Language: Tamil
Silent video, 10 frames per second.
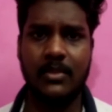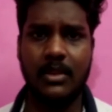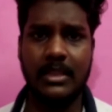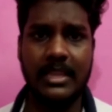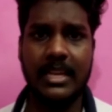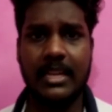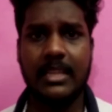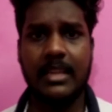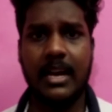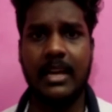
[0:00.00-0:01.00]
ஸோ இந்த
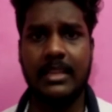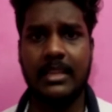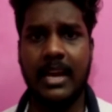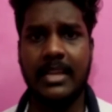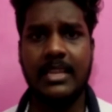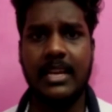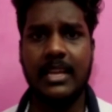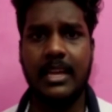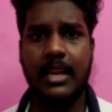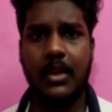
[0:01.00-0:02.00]
கதை தான் இந்த ஐந்து
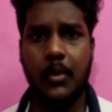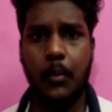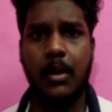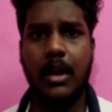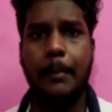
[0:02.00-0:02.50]
கதைகளே ரொம்ப